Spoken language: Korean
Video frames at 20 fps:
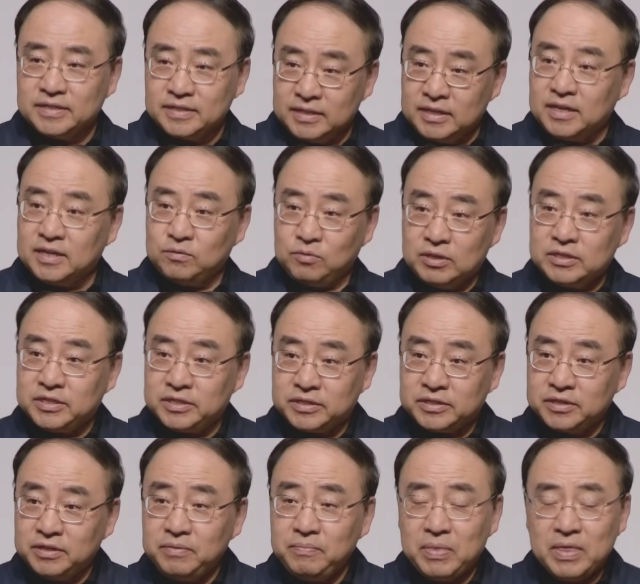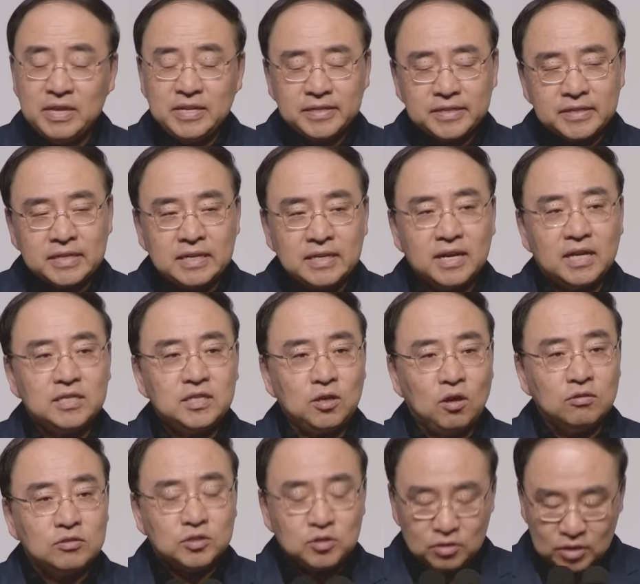이해가 되시죠? 인간이
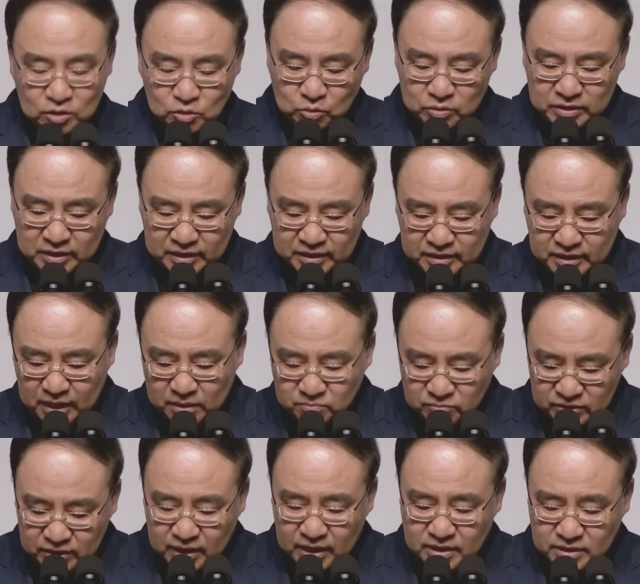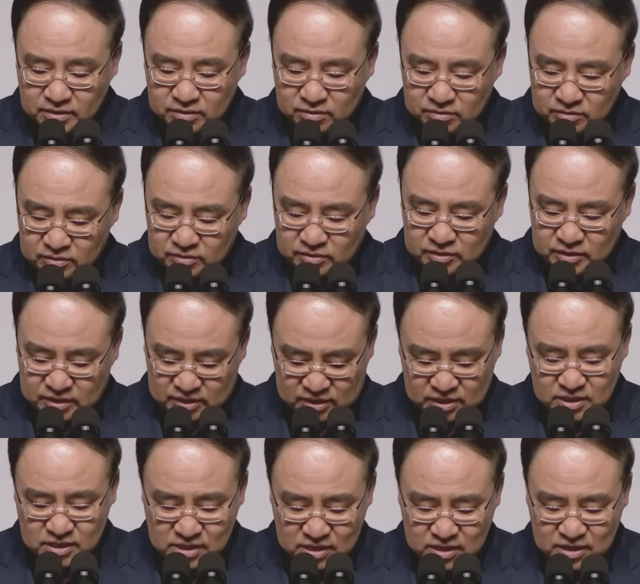영적인 존재이기 때문에 그런
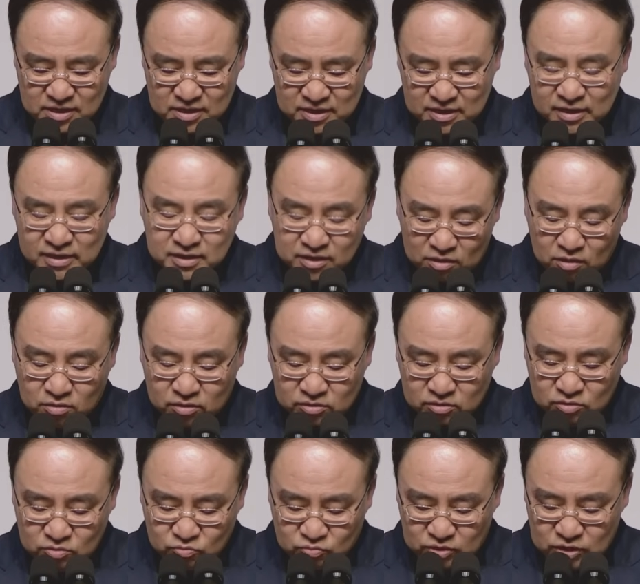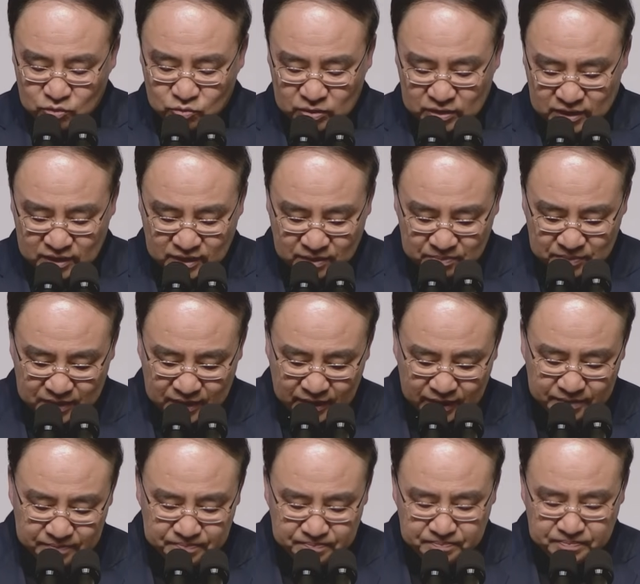것들이 네, 그런 것들을 누릴 수 있게
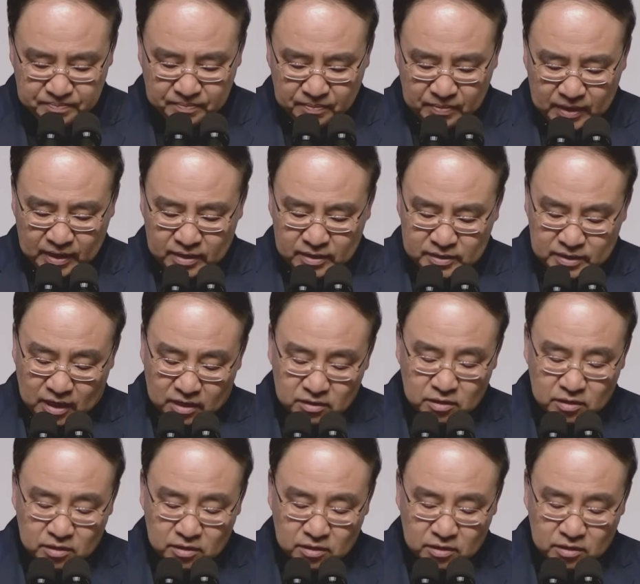됩니다. 자,